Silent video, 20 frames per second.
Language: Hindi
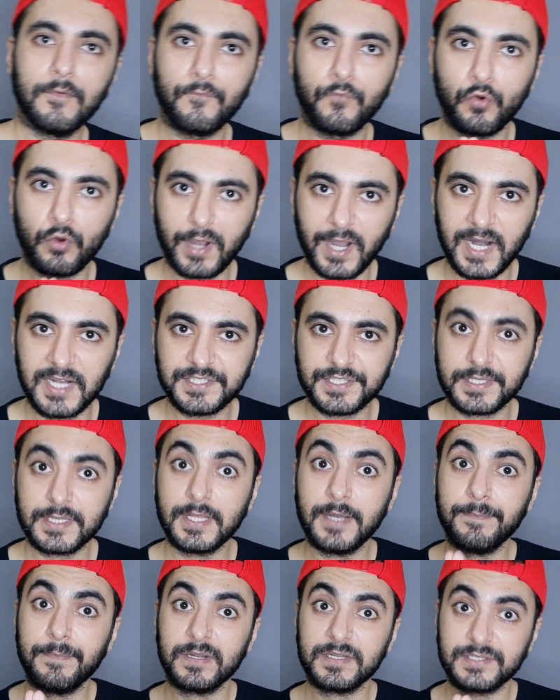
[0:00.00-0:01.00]
वो खा
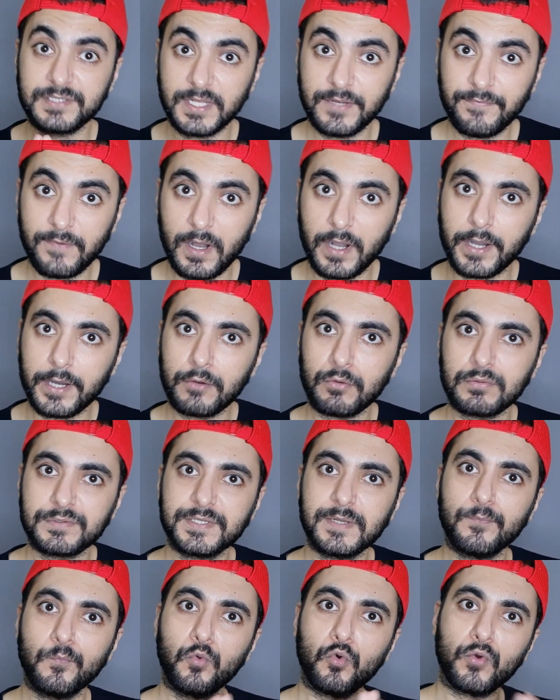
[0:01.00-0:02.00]
सकता है पर सिर्फ अगर
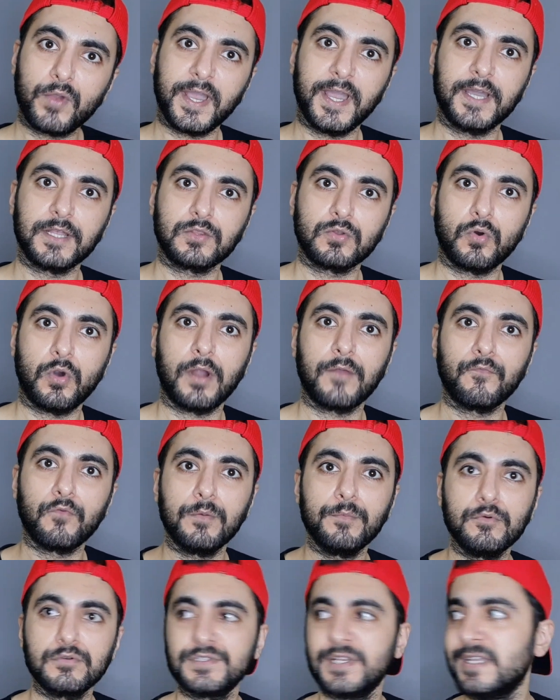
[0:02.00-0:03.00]
उसे भूख है तो और
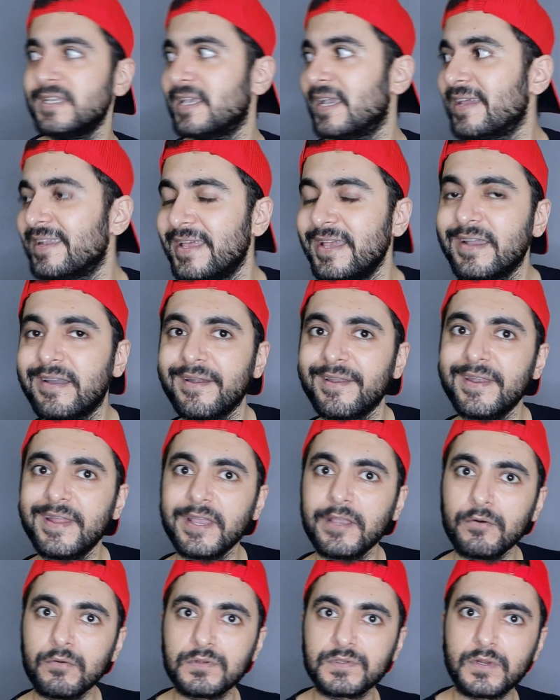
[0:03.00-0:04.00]
वो भी उसे ये नहीं करना
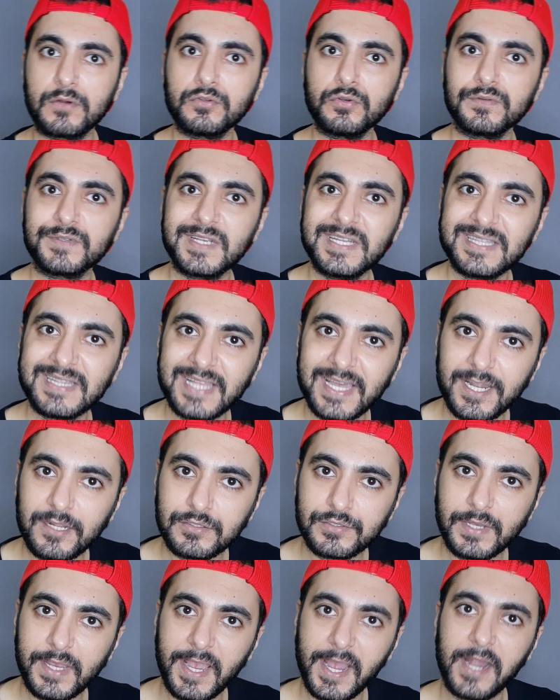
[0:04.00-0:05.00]
कि उसको जो उसकी
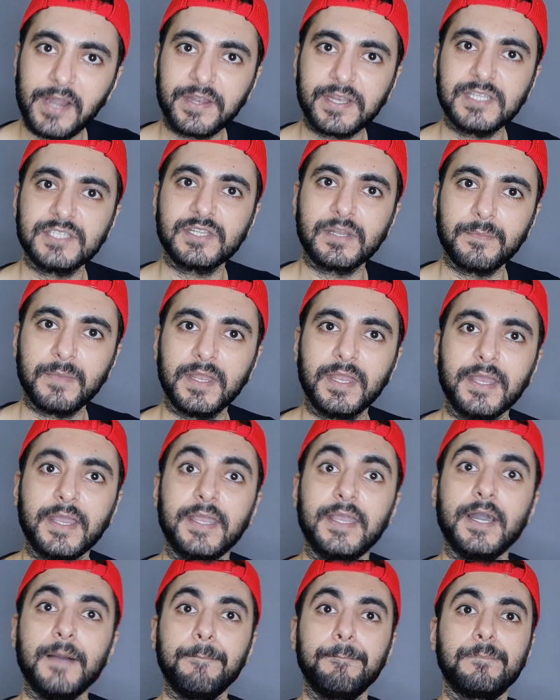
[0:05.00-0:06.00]
1300 कैलोरीज रिमेनिंग
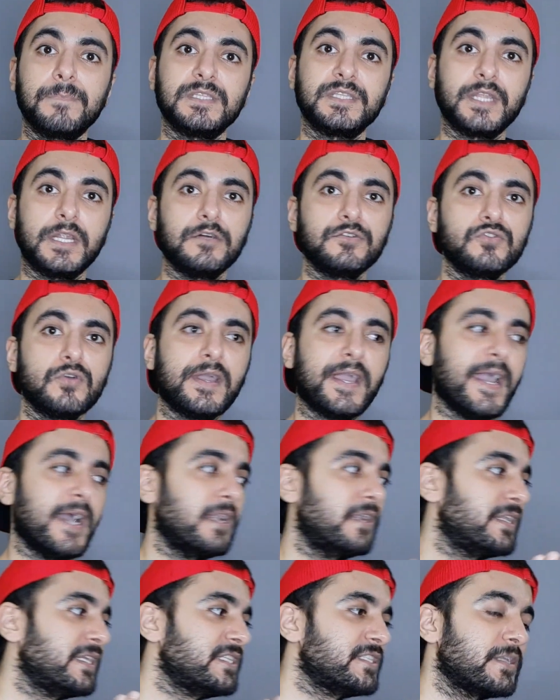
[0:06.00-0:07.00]
है या 1500
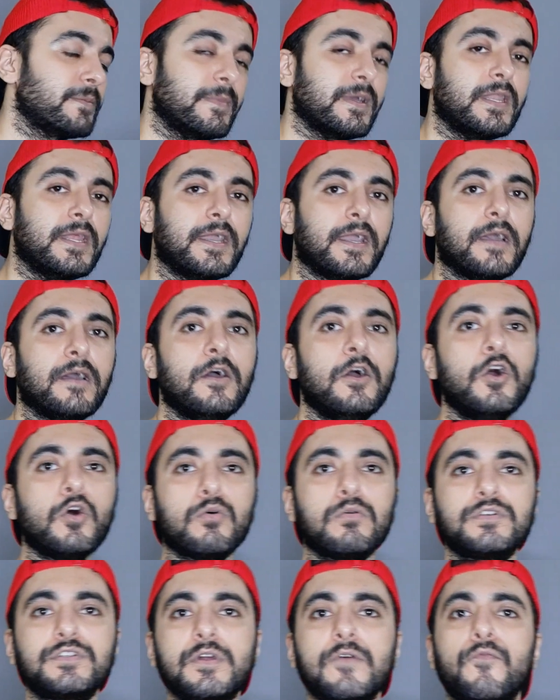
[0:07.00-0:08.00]
कैलोरीज रिमेनिंग है
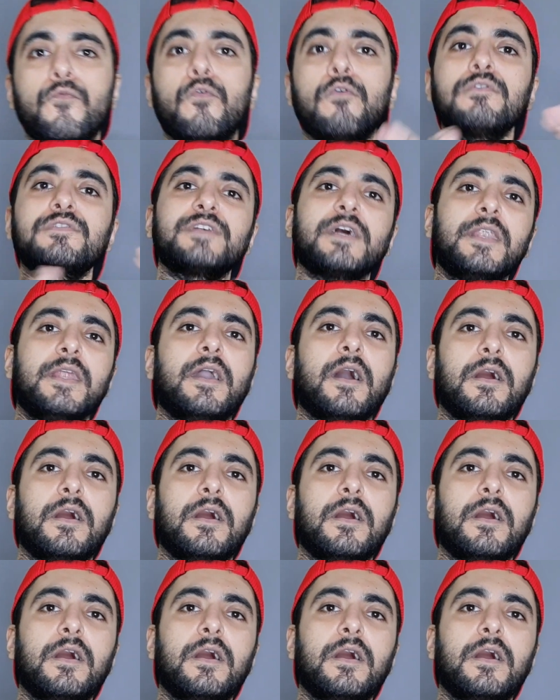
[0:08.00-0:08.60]
उसको वो सारी